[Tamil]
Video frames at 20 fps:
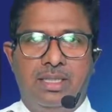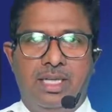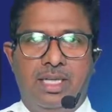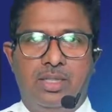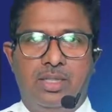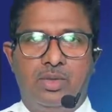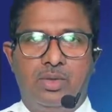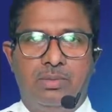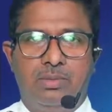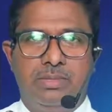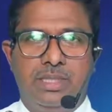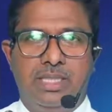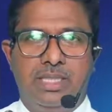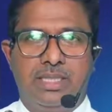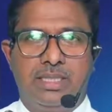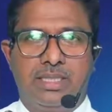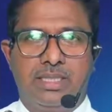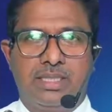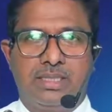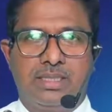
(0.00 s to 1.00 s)
நாகூம்
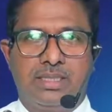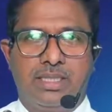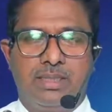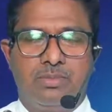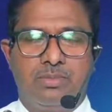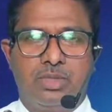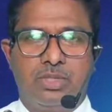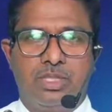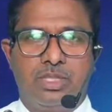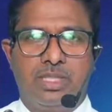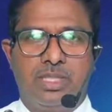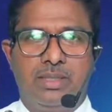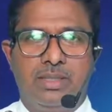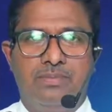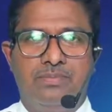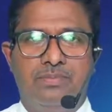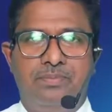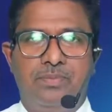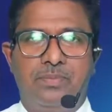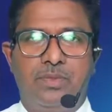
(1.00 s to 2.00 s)
தீர்க்கதரிசியின்
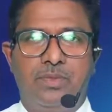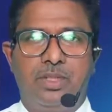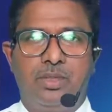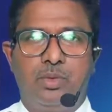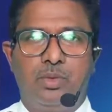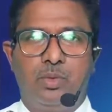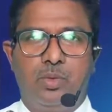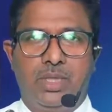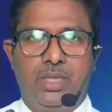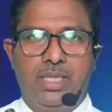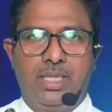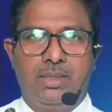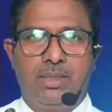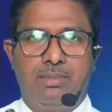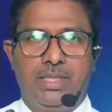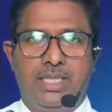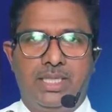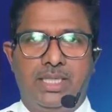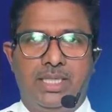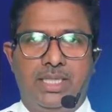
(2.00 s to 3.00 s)
புஸ்தகம்
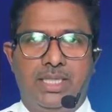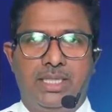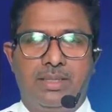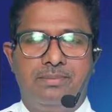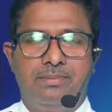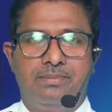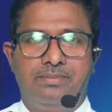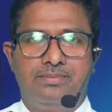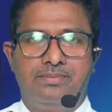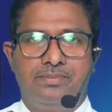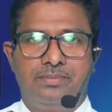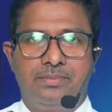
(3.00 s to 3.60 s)
ஒன்றாம் அதிகாரம்